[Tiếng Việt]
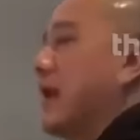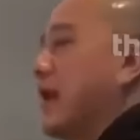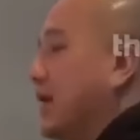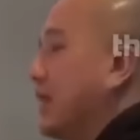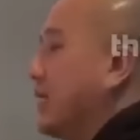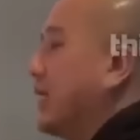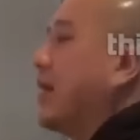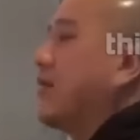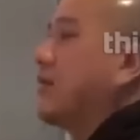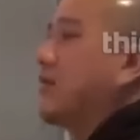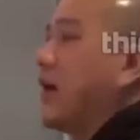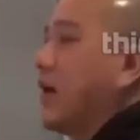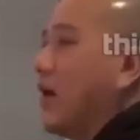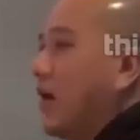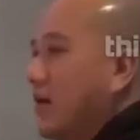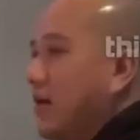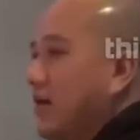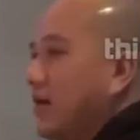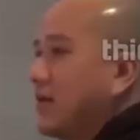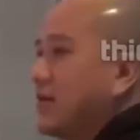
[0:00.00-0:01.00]
đời nào
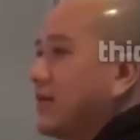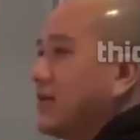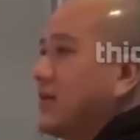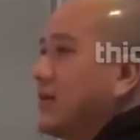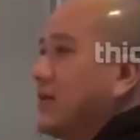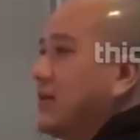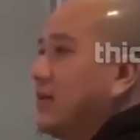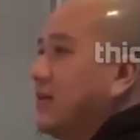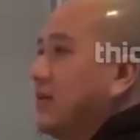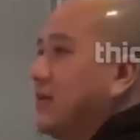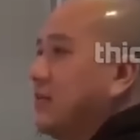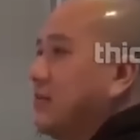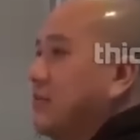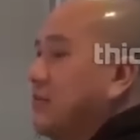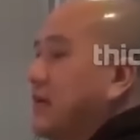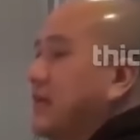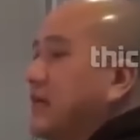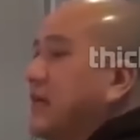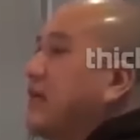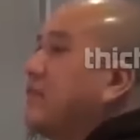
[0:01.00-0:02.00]
đó
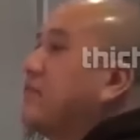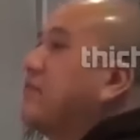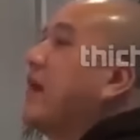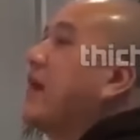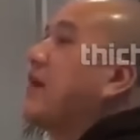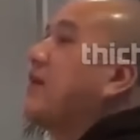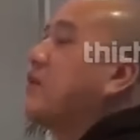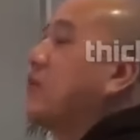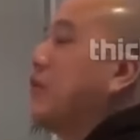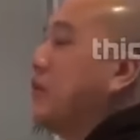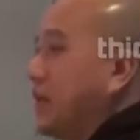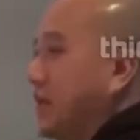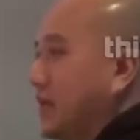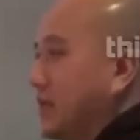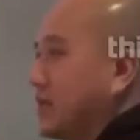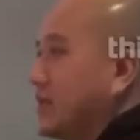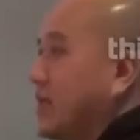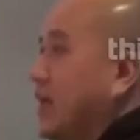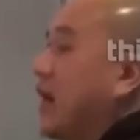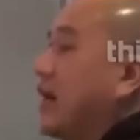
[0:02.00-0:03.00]
mình đã phát
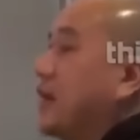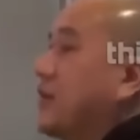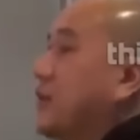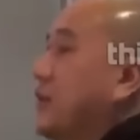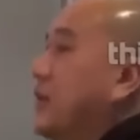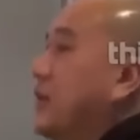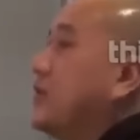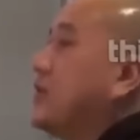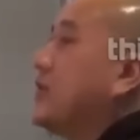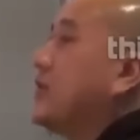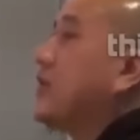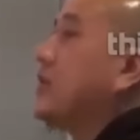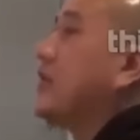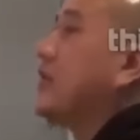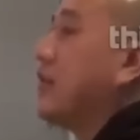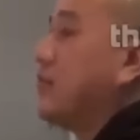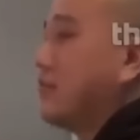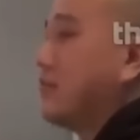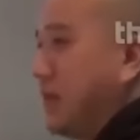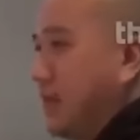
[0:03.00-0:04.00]
nguyện trợ duyên cho
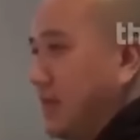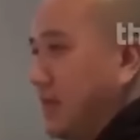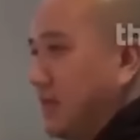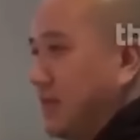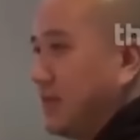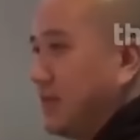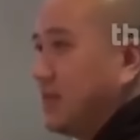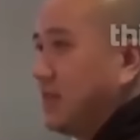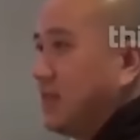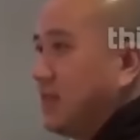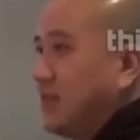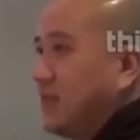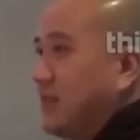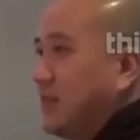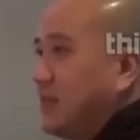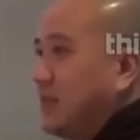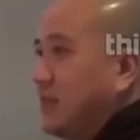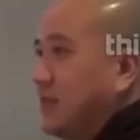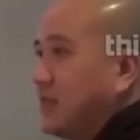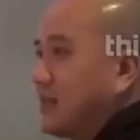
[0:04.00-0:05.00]
chồng mình
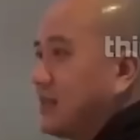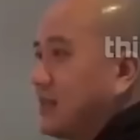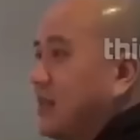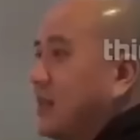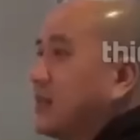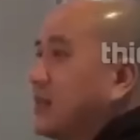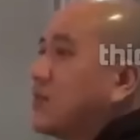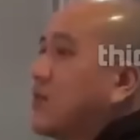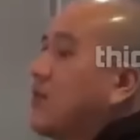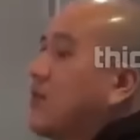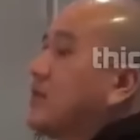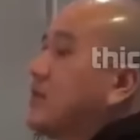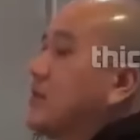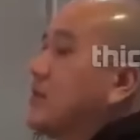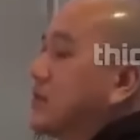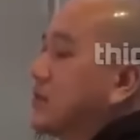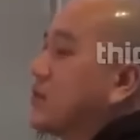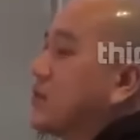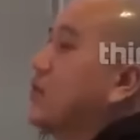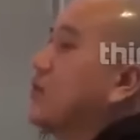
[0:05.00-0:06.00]
trên con
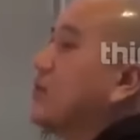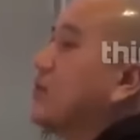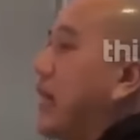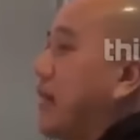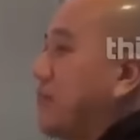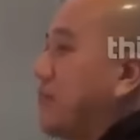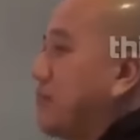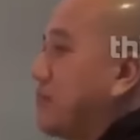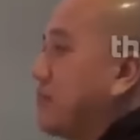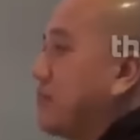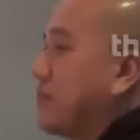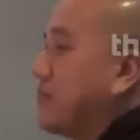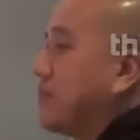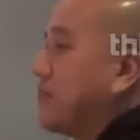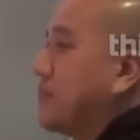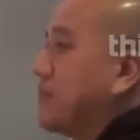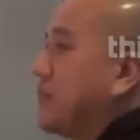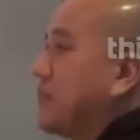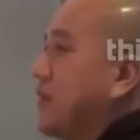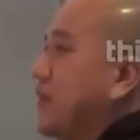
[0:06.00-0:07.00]
đường tu tập,
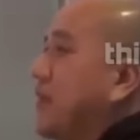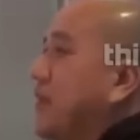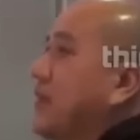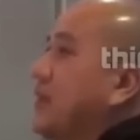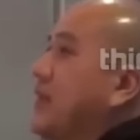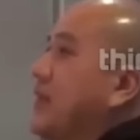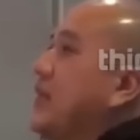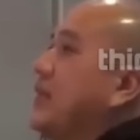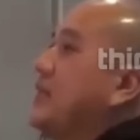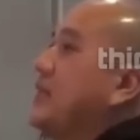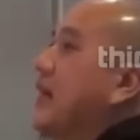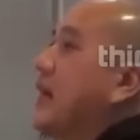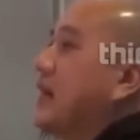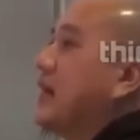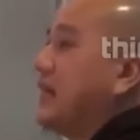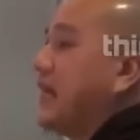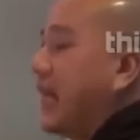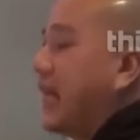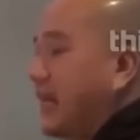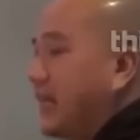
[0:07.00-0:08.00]
cho nên đến
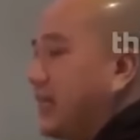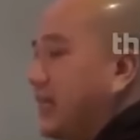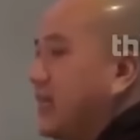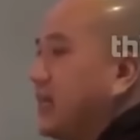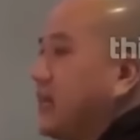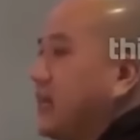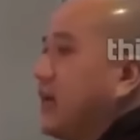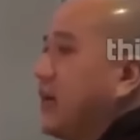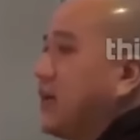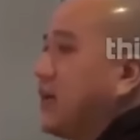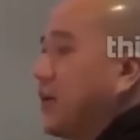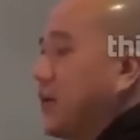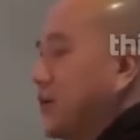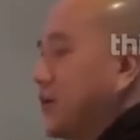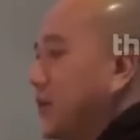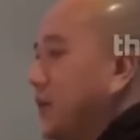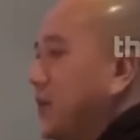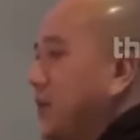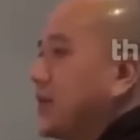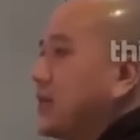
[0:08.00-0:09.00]
đời này
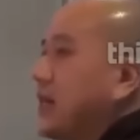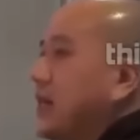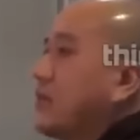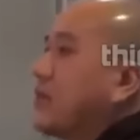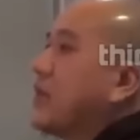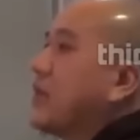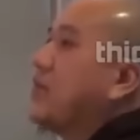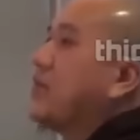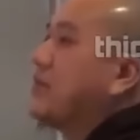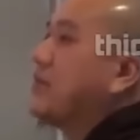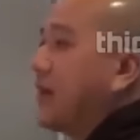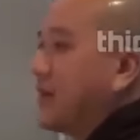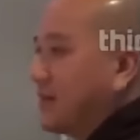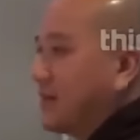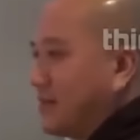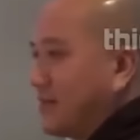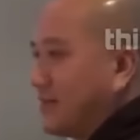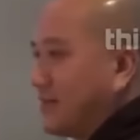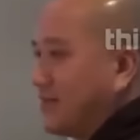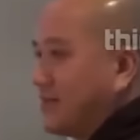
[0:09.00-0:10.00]
đủ duyên ổng theo Phật
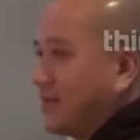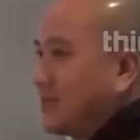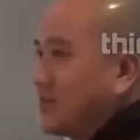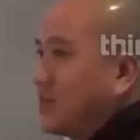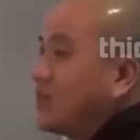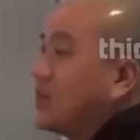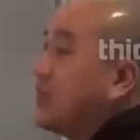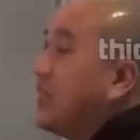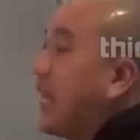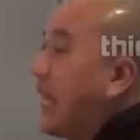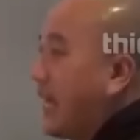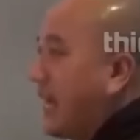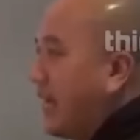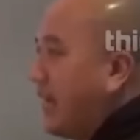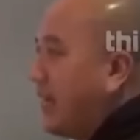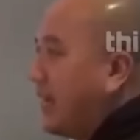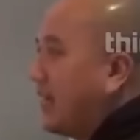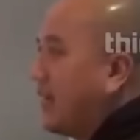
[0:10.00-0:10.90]
xuất gia.